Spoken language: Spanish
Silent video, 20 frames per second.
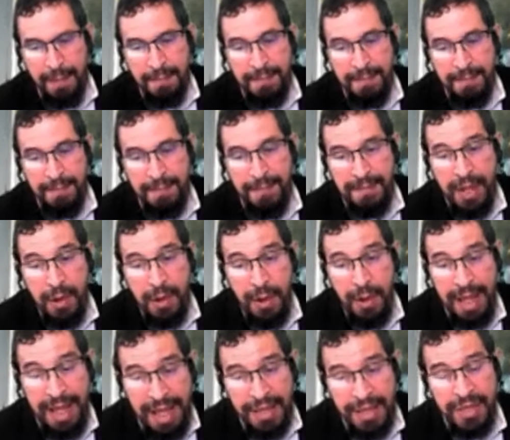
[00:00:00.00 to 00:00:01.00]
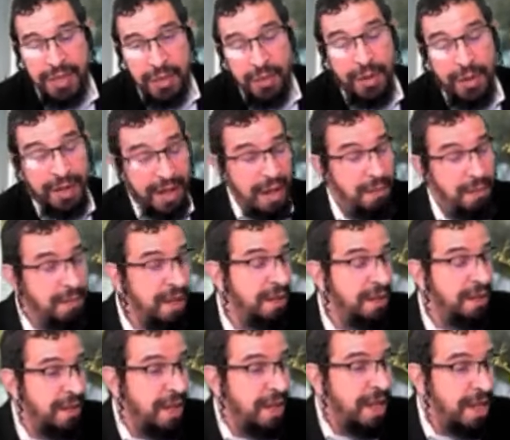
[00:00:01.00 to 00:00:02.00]
Pero esto
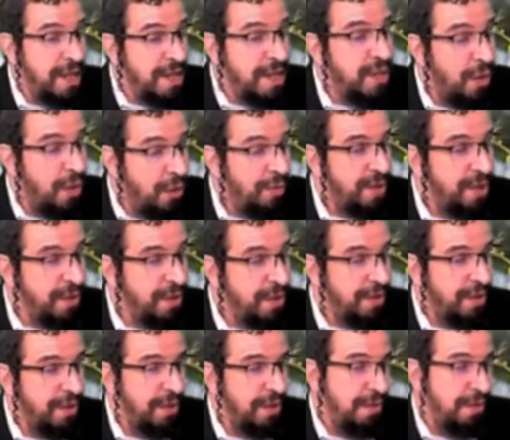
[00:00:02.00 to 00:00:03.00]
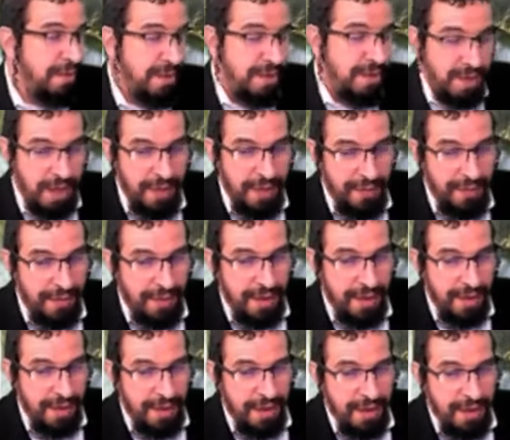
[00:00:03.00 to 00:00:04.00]
realmente es obvio. ¿sí?
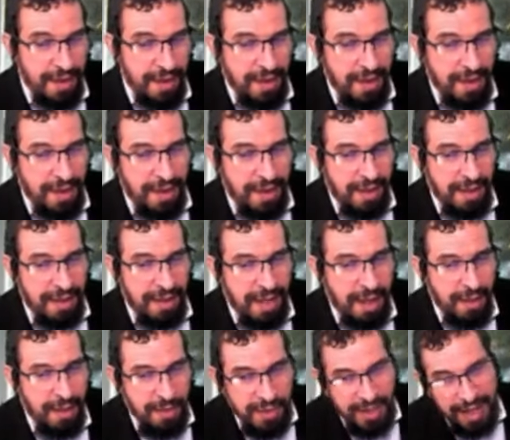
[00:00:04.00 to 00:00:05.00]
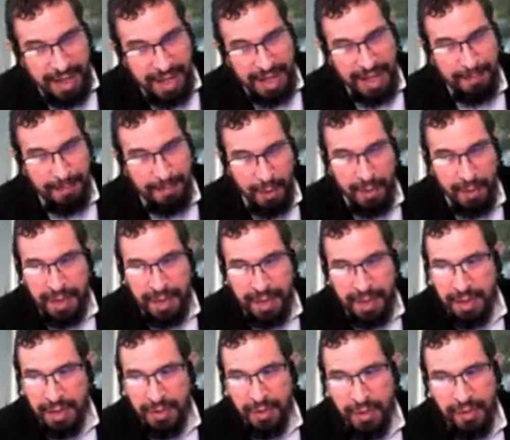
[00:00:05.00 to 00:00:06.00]
Sabemos que el pobre
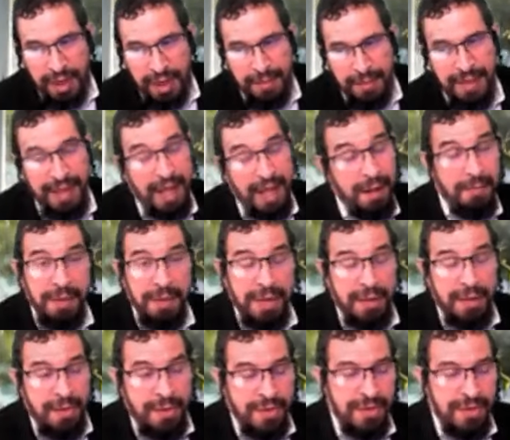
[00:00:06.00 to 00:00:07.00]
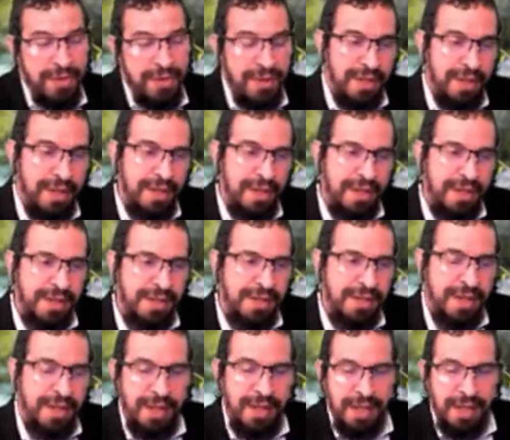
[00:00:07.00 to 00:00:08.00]
no debe dar menos,
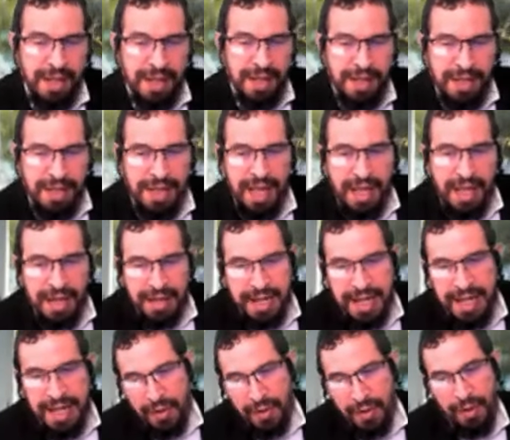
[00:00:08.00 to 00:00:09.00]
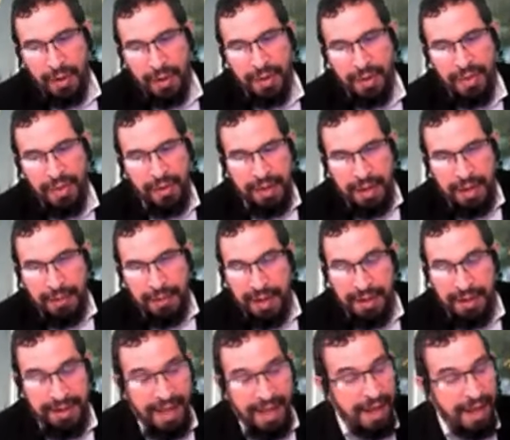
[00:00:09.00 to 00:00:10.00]
¿sí? Y el rico no
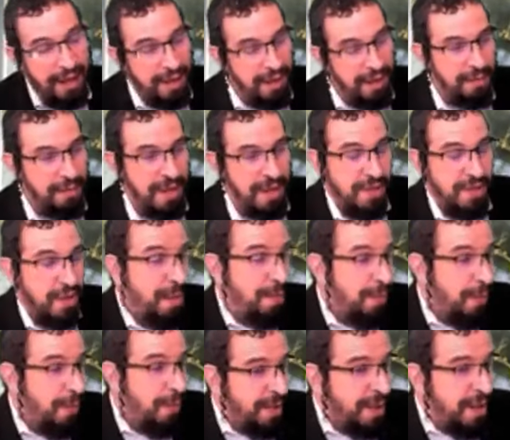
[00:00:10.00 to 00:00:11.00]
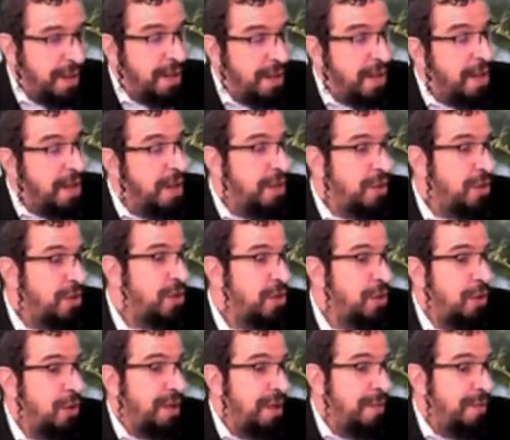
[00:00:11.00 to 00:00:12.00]
debe dar de más. O el pobre
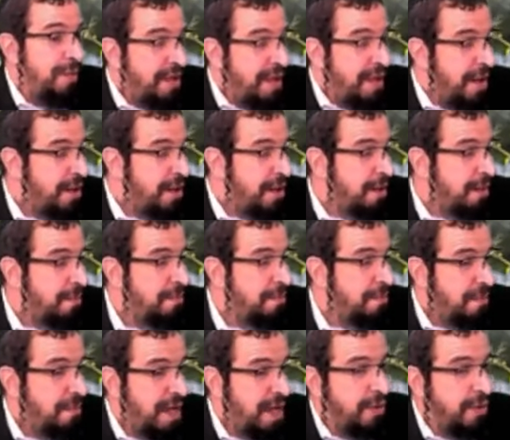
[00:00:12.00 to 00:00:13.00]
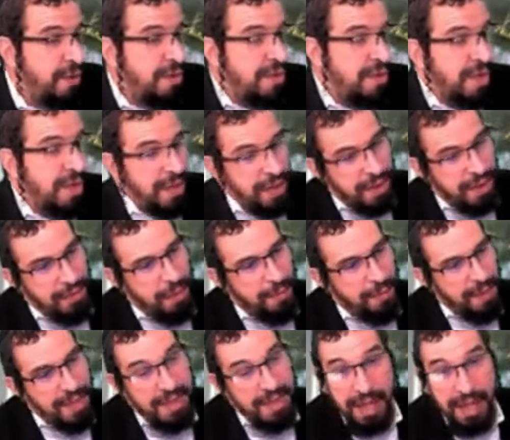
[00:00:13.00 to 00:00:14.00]
no debe dar menos, no
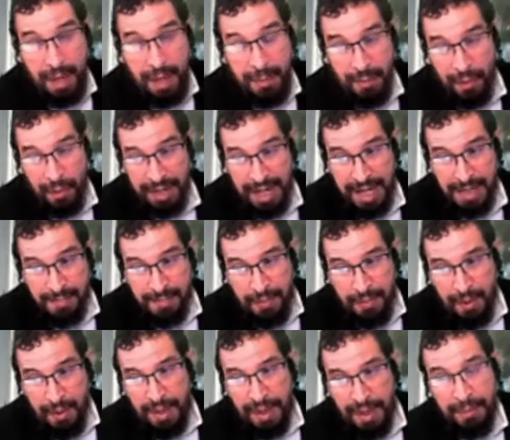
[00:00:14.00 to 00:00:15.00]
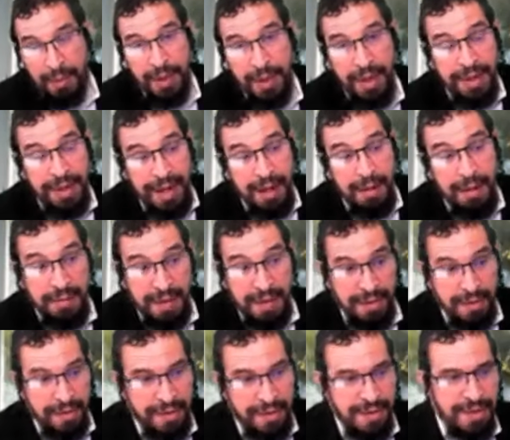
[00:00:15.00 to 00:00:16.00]
piense que porque es pobre puede dar
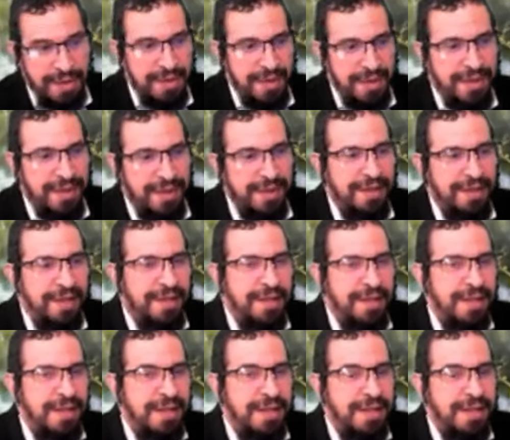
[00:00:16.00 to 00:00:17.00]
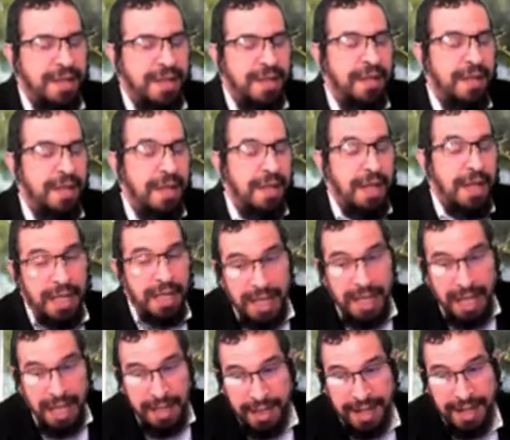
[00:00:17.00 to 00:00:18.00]
menos, ¿sí? Y
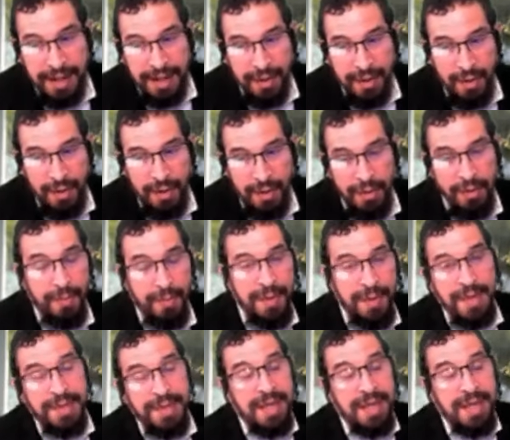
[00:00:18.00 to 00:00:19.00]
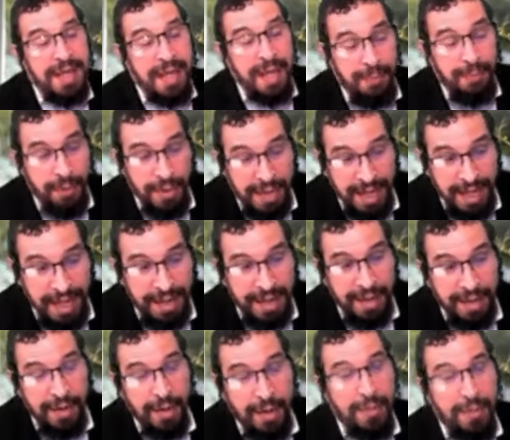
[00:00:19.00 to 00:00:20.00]
el rico no piense que porque es
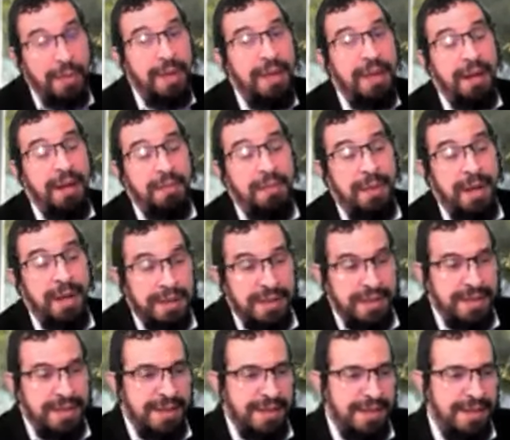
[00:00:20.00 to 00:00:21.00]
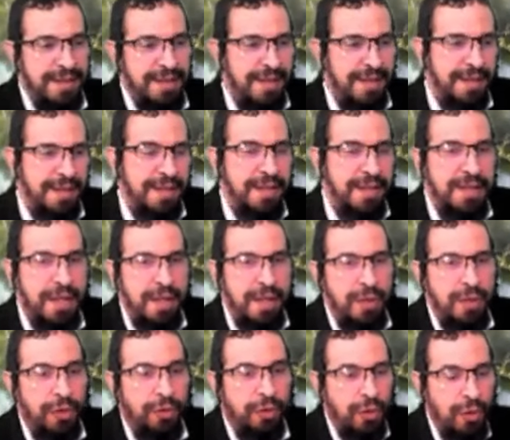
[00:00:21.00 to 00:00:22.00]
rico puede dar más,
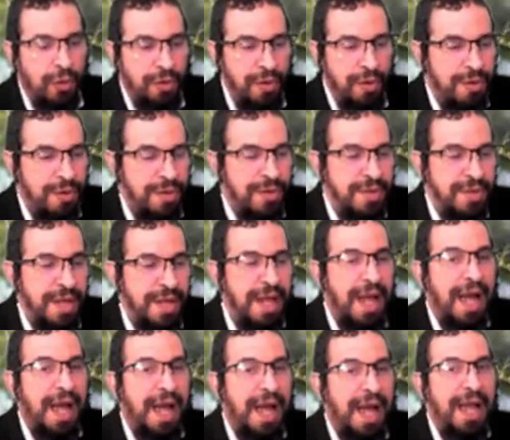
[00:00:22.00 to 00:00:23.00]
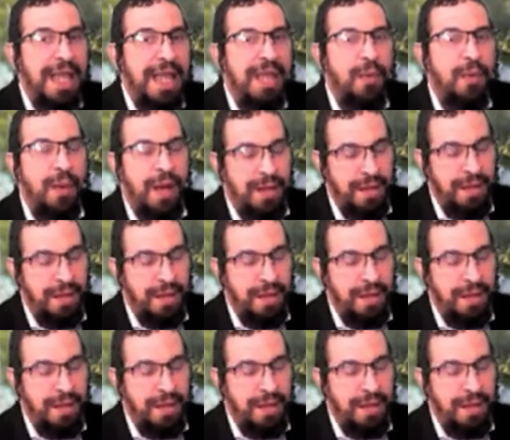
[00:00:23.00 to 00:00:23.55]
sino todos igual,